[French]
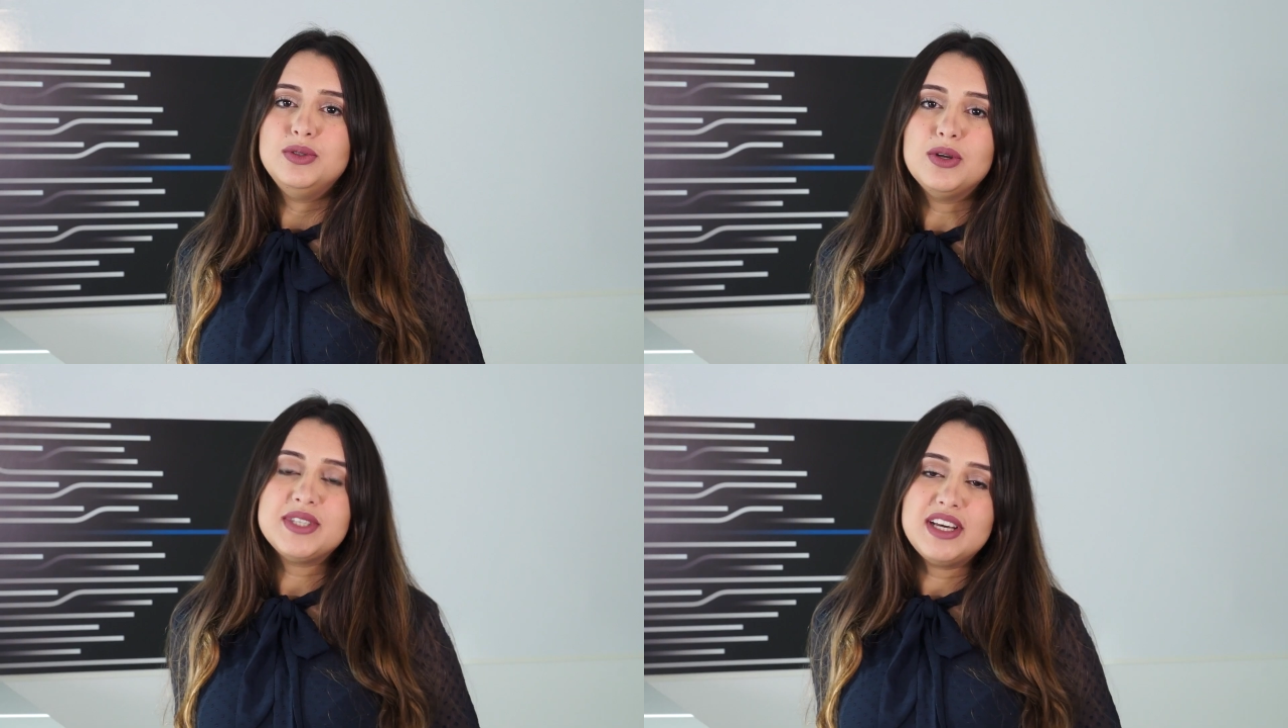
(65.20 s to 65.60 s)

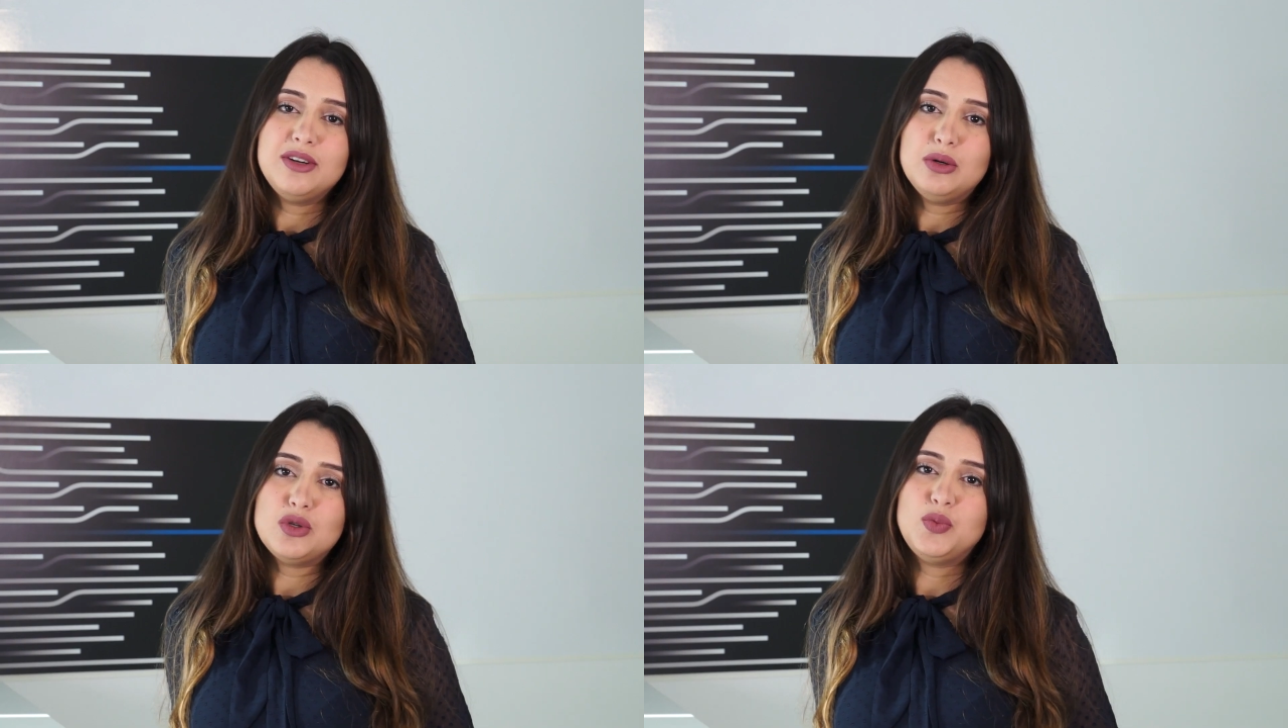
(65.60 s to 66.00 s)
Dans
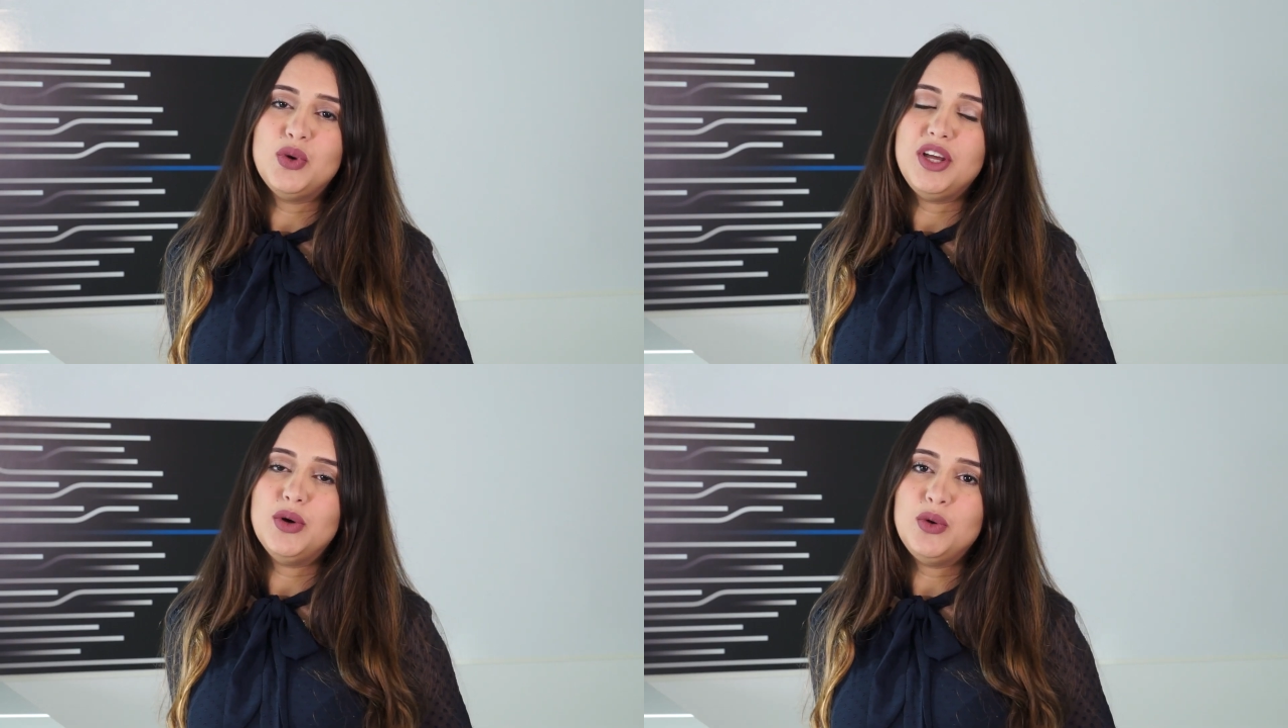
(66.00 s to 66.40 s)
5 ans, je
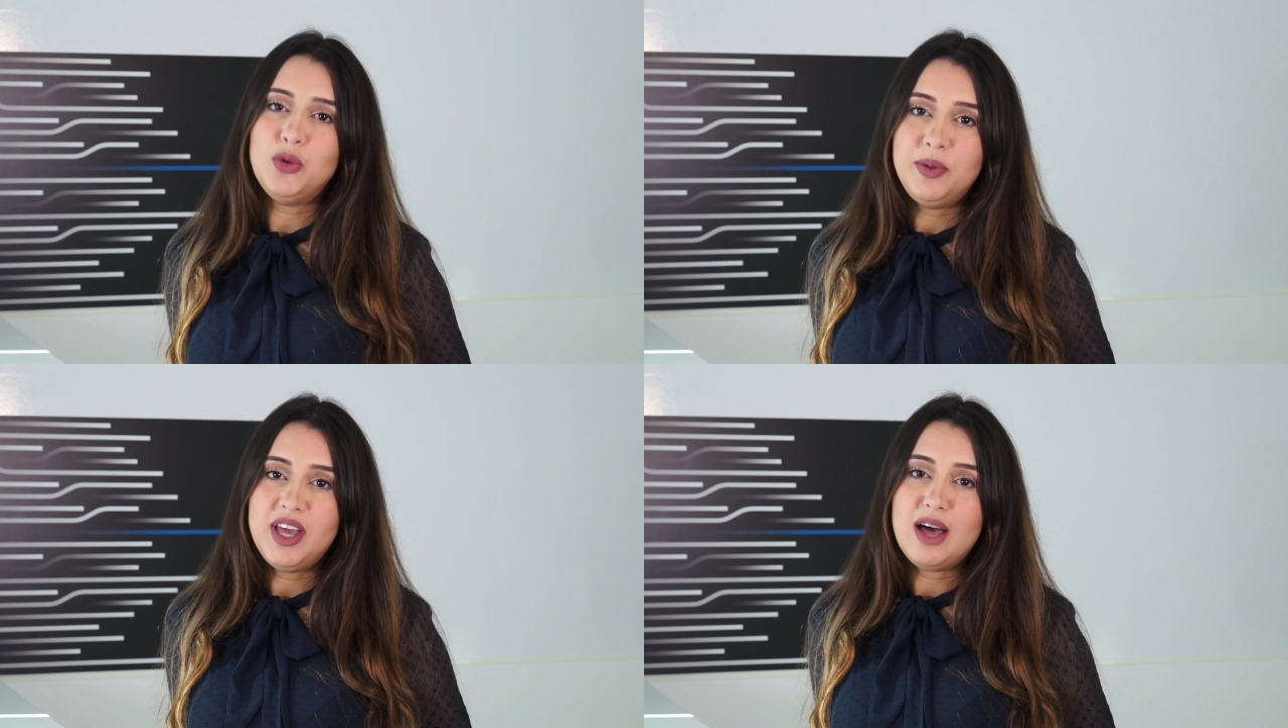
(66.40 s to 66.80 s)
pourrais
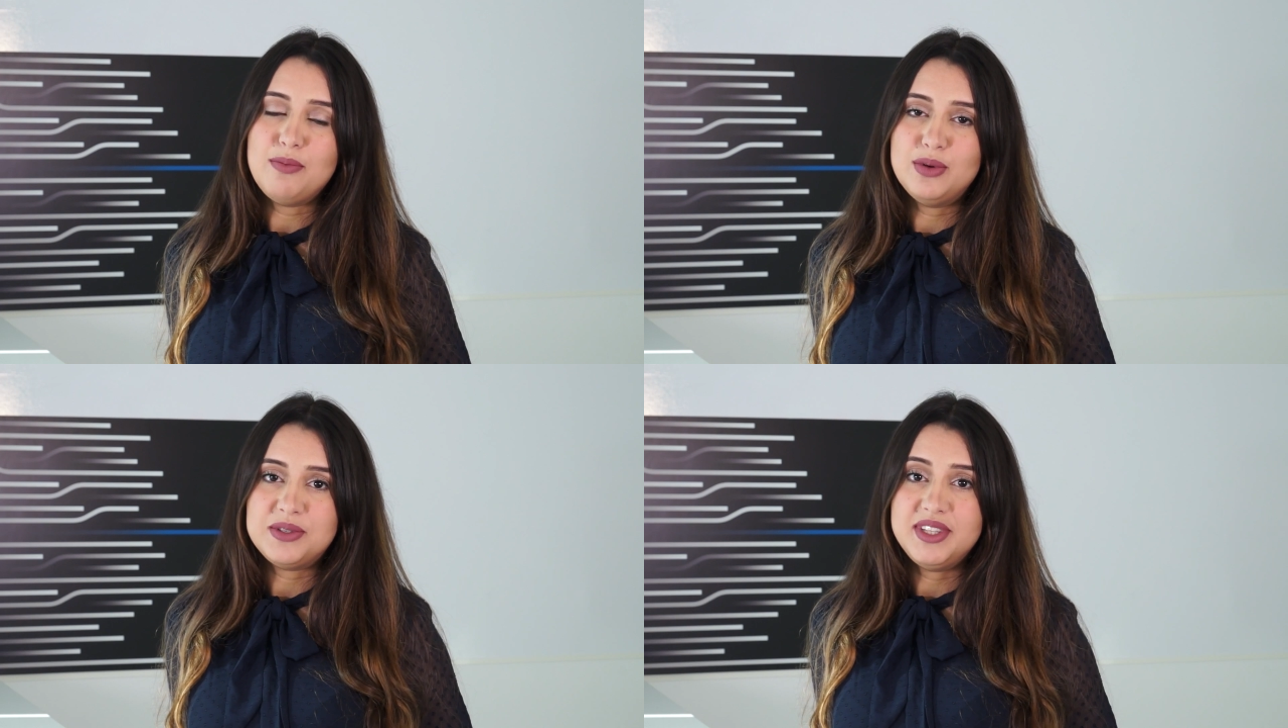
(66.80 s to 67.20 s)
occuper
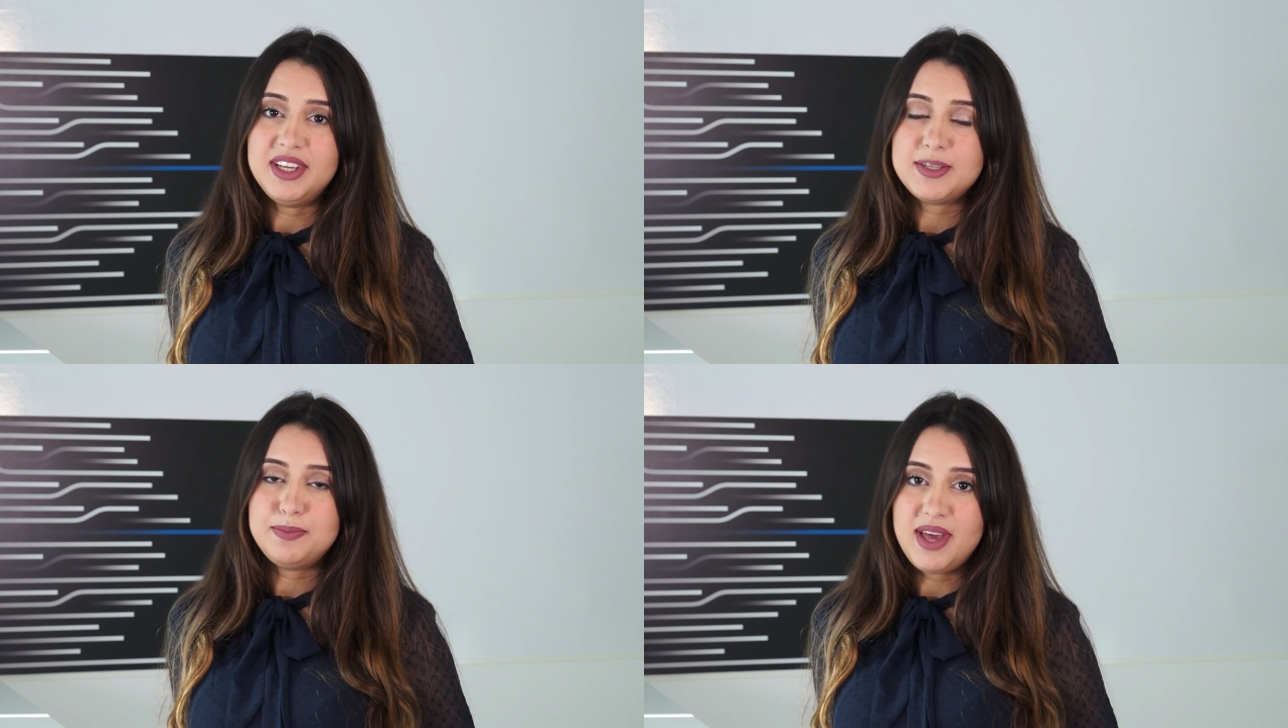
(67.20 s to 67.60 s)
un poste
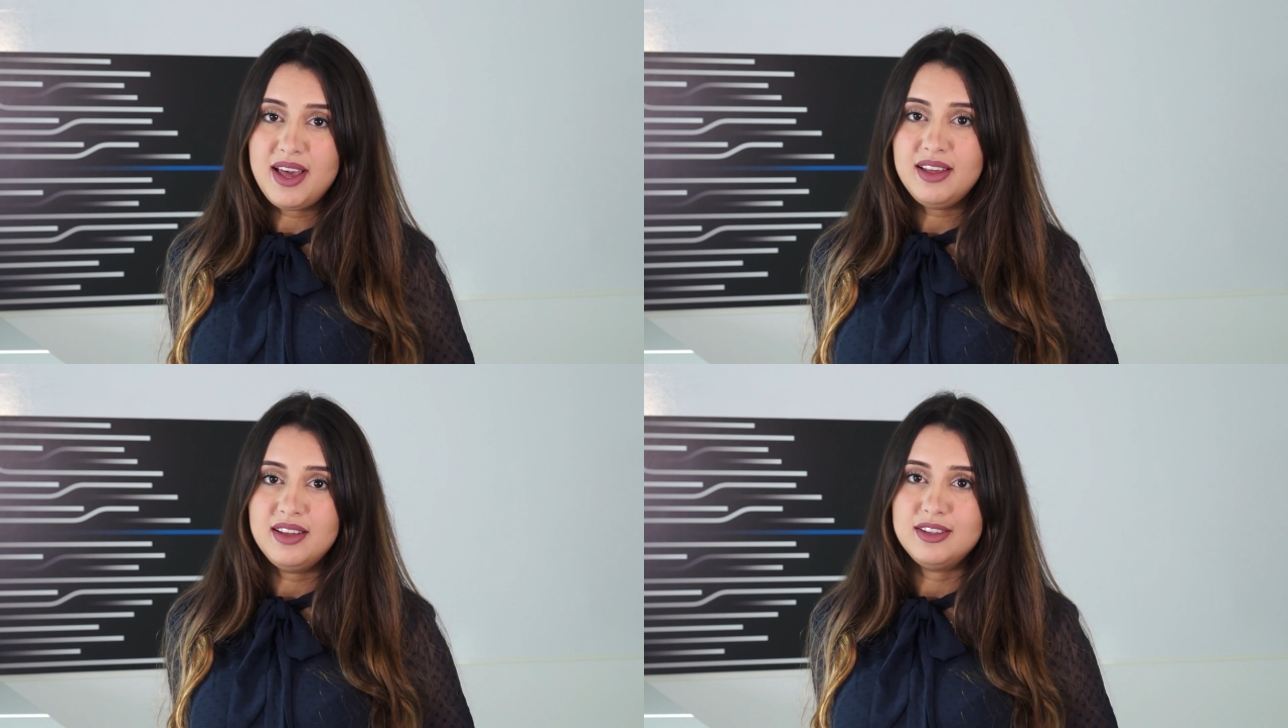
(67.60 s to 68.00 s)

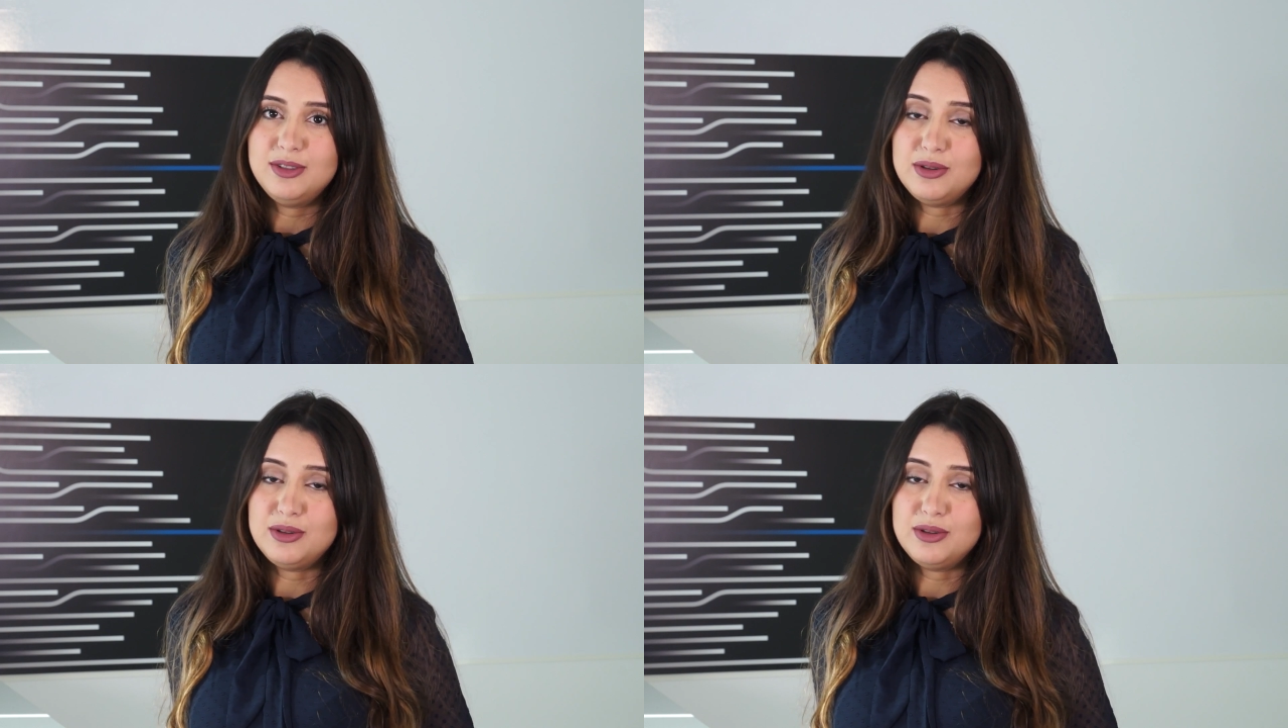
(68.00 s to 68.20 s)
d'expert,